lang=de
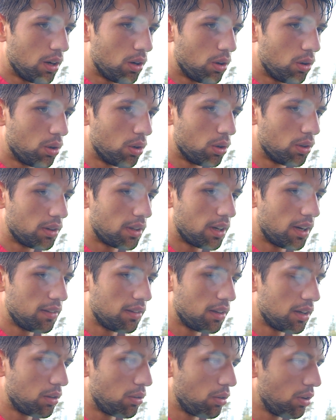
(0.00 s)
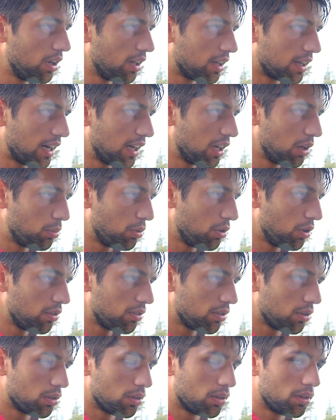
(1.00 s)
Und da ist ja natürlich keiner
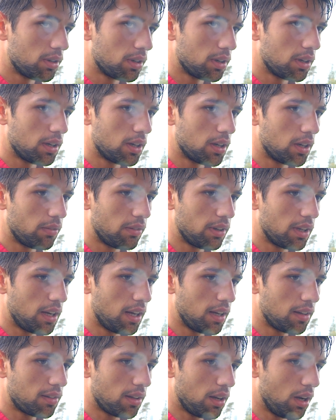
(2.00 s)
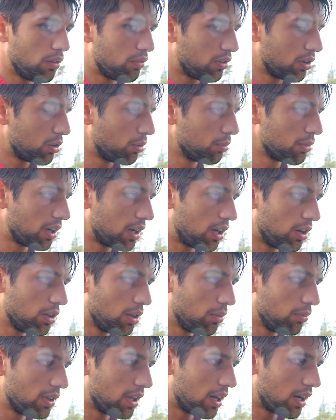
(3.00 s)
böse. Und äh, wenn der nächste Elfer kommt, dann haut er
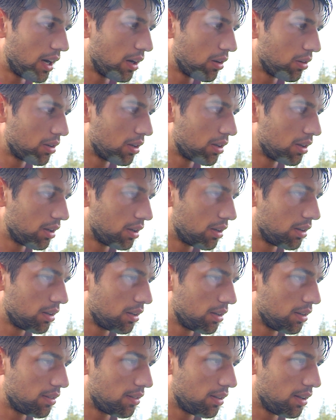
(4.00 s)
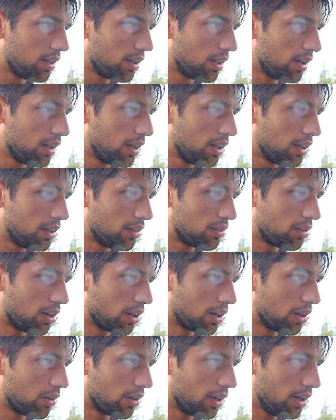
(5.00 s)
ihn wieder rein und dann ist die, die
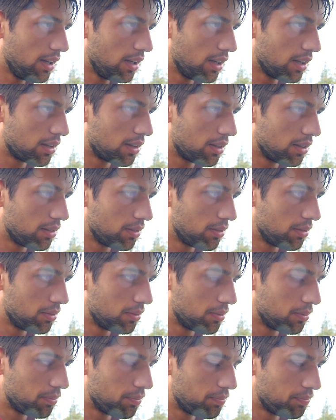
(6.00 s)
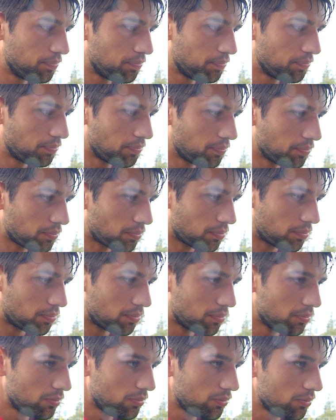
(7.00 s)
Sache auch erledigt. Aber der eigentliche
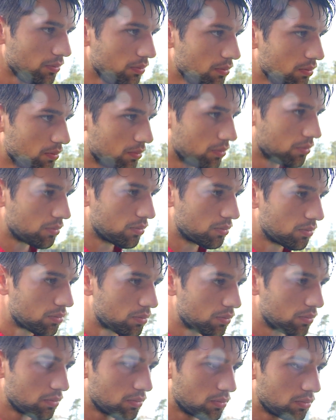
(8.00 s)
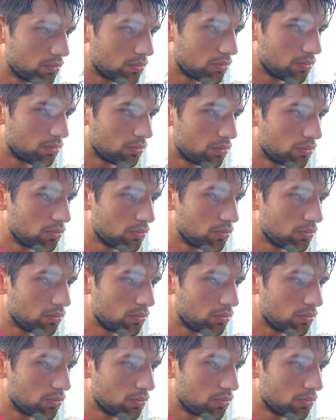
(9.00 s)
Etage zu Nummer 1 ist Jo, oder?